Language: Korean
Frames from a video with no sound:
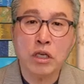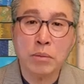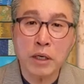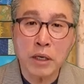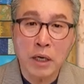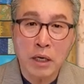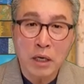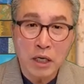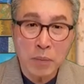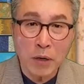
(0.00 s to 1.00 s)
이미
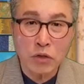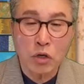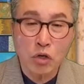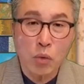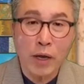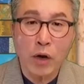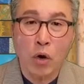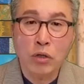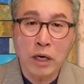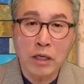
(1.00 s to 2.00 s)
이 백성들과의
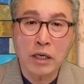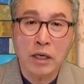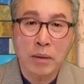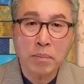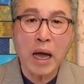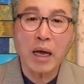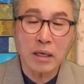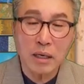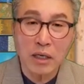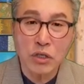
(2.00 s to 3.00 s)
언약을
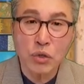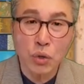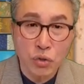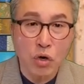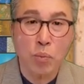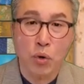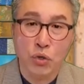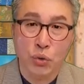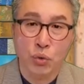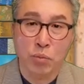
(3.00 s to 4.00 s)
파기하신 것처럼 보일
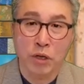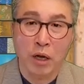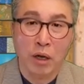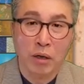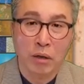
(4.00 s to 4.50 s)
정도입니다.